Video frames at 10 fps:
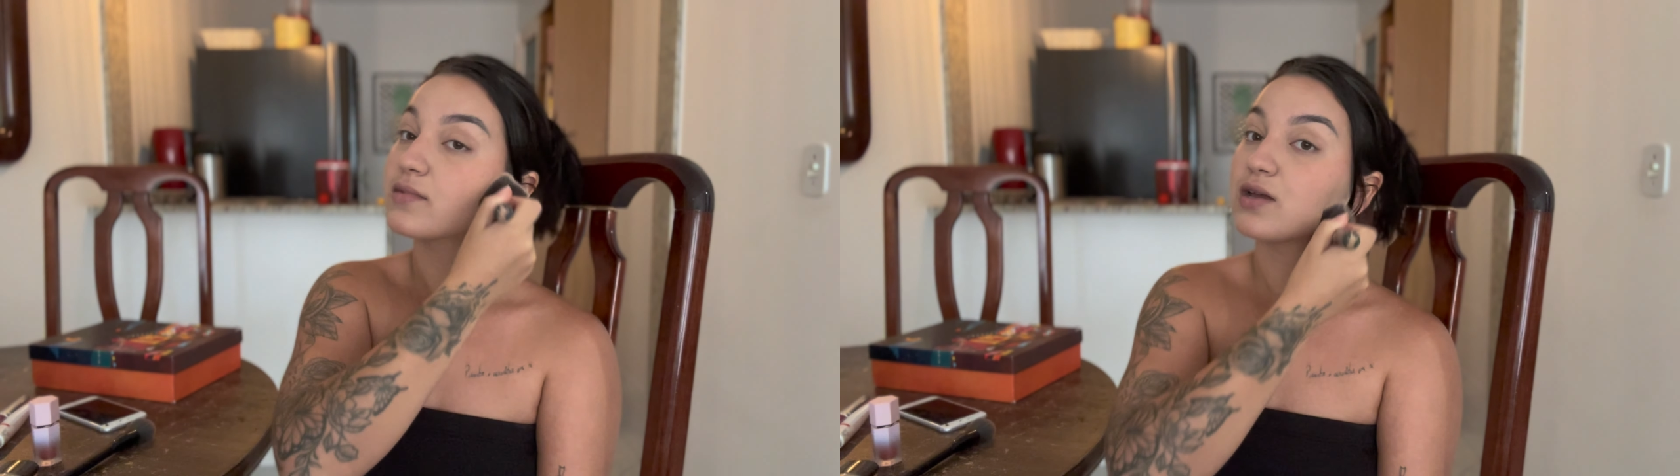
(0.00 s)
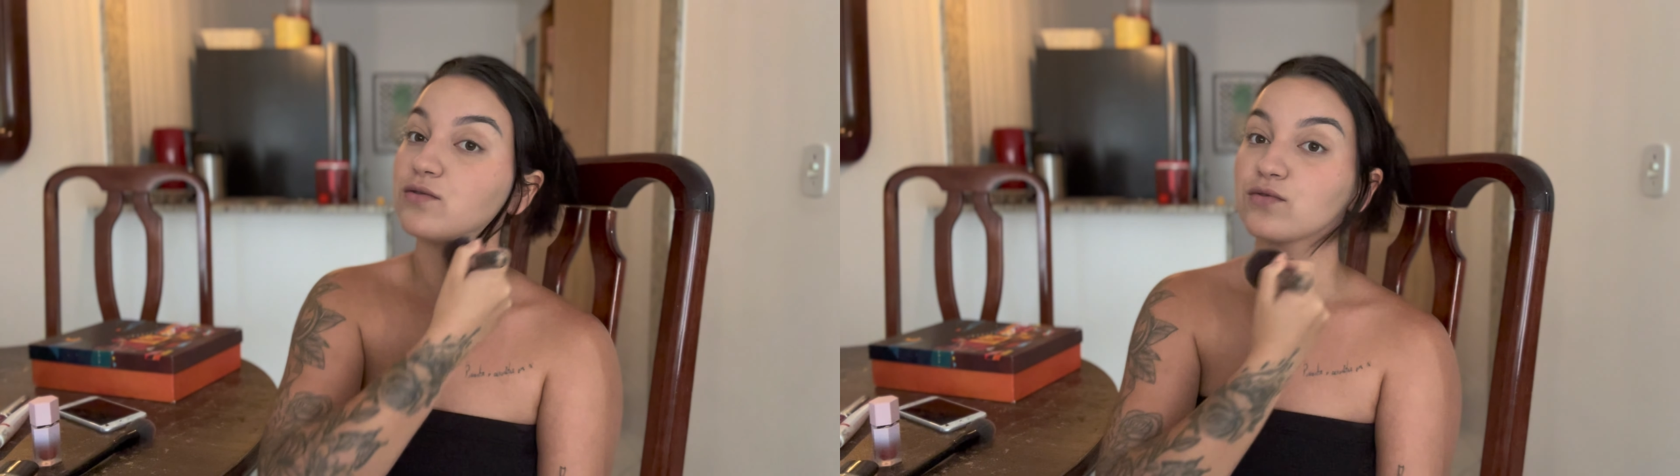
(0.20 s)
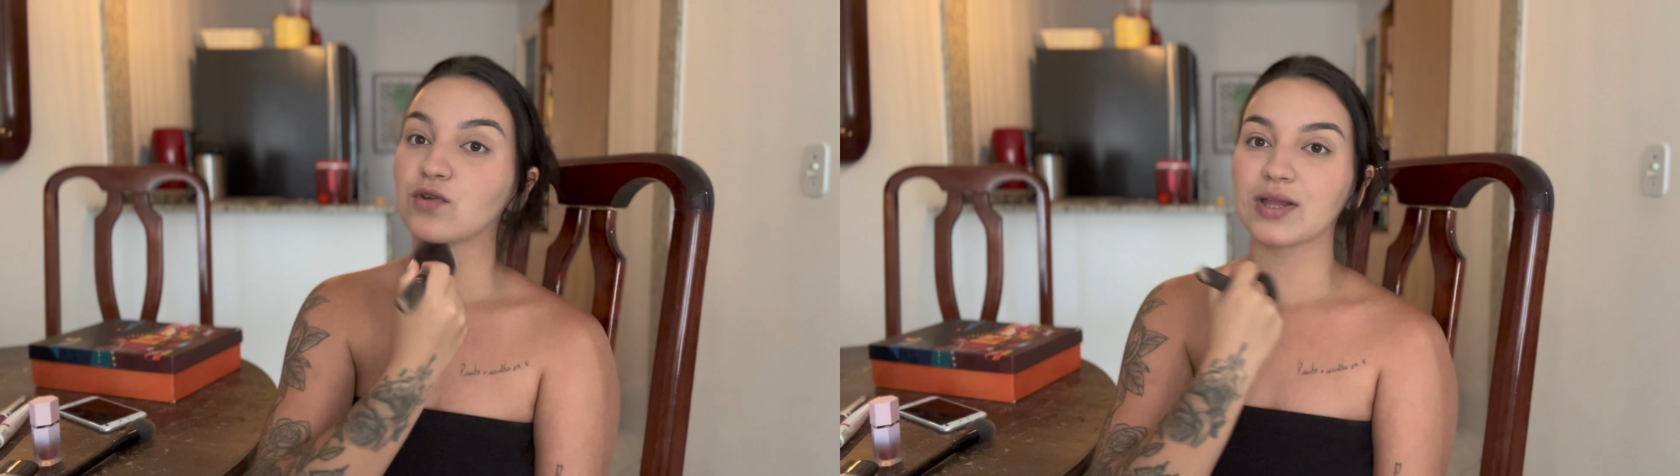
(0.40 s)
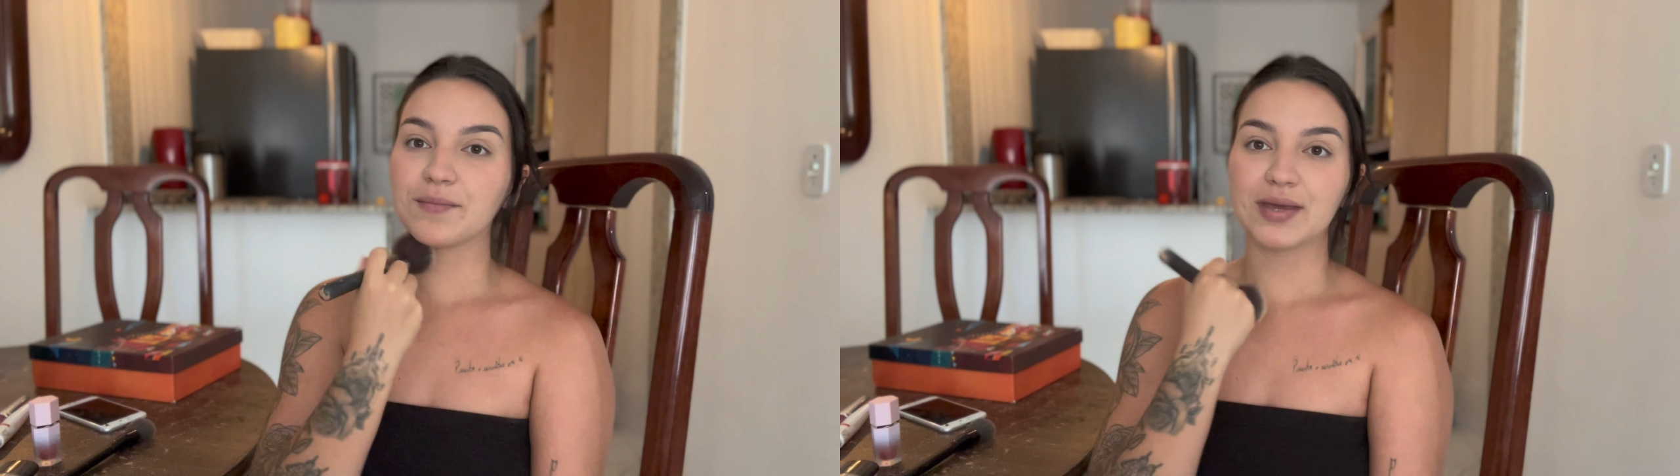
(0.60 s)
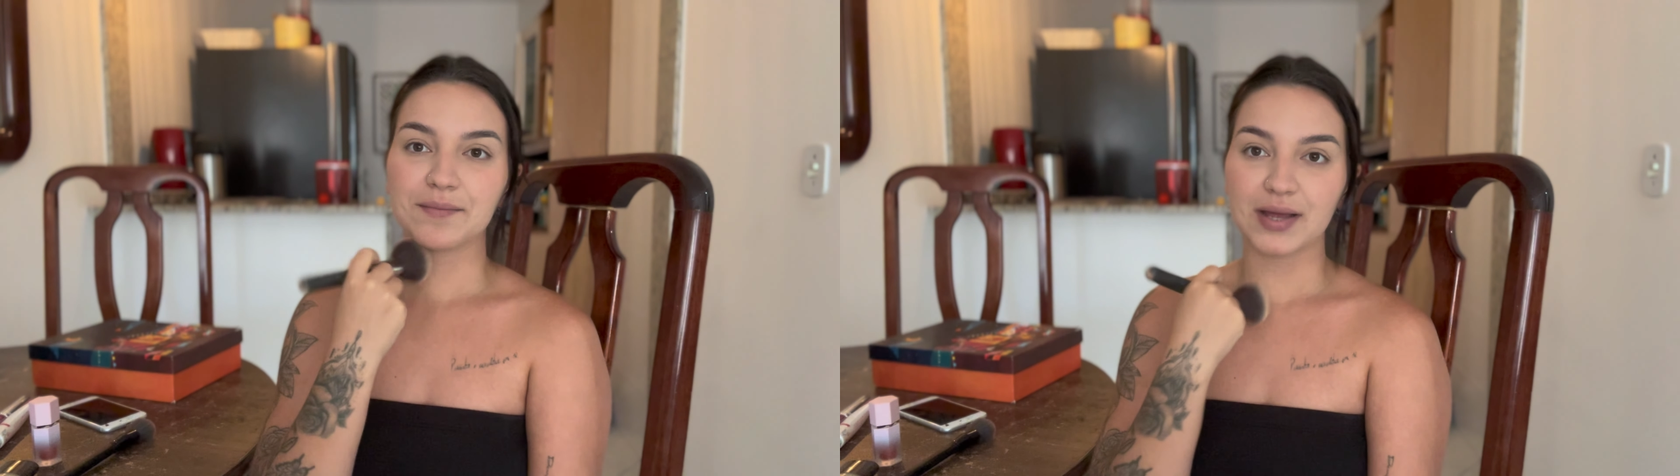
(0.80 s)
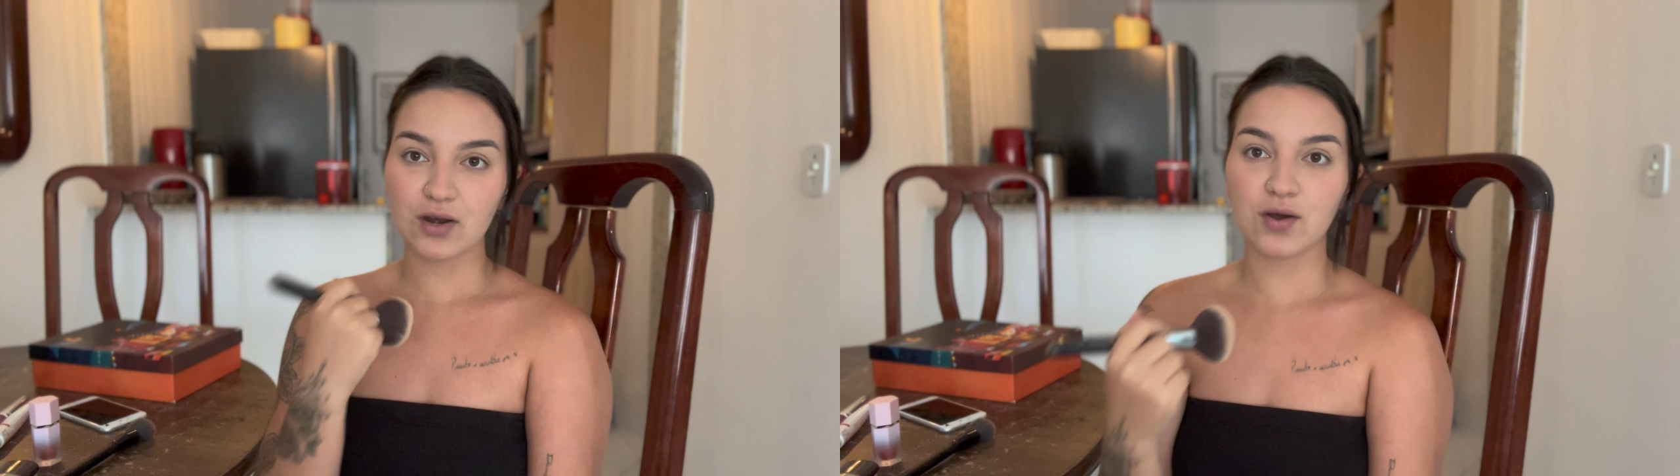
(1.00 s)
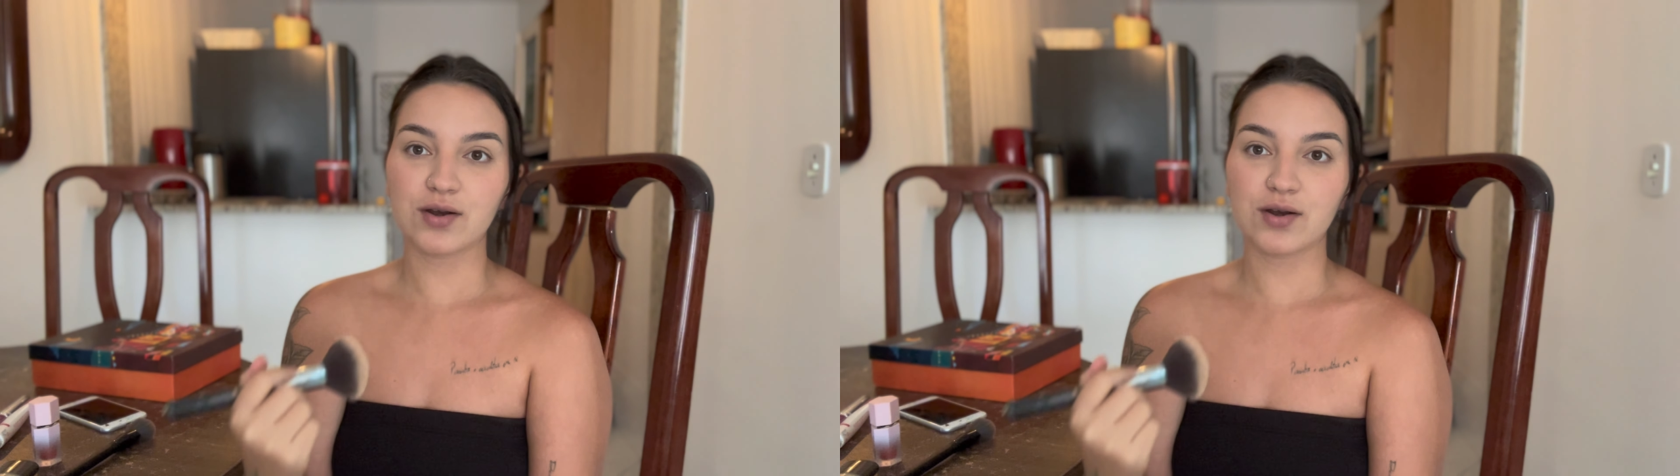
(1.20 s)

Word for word: Eu não tô na minha melhor